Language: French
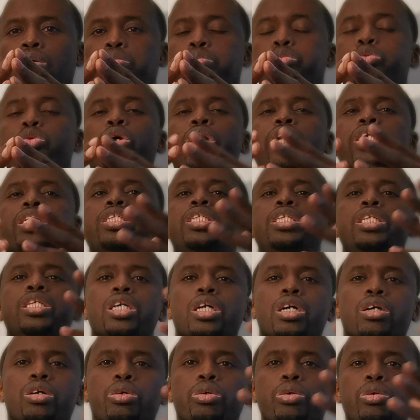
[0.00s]
on pourrait
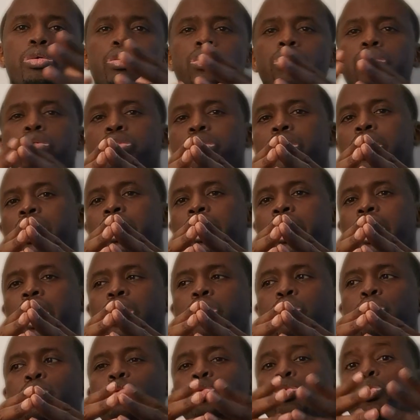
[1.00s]
dire que ça n'est
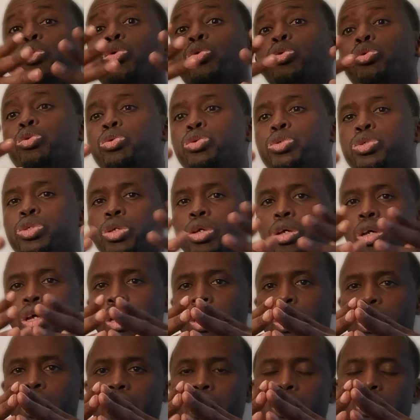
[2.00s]
là qu'une ruse
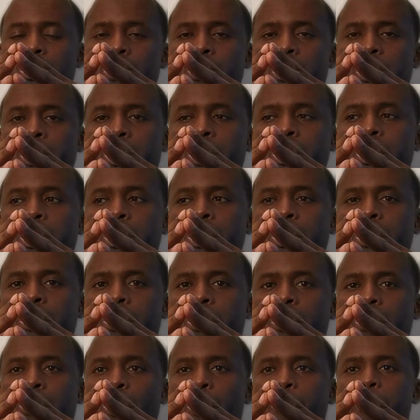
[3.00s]
euh, qui
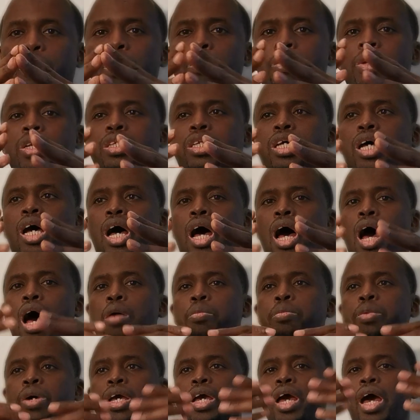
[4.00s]
euh, leur permettra,
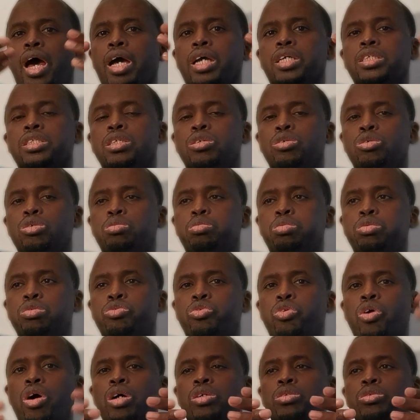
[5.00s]
après accès au
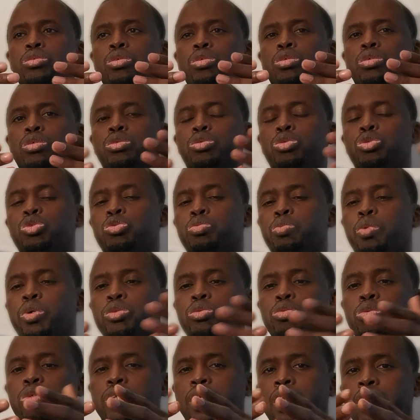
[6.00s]
pouvoir, de
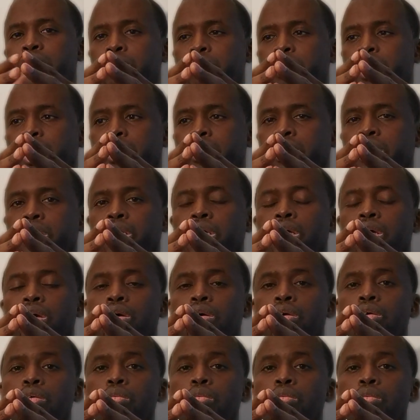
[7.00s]
suspendre toutes les libertés.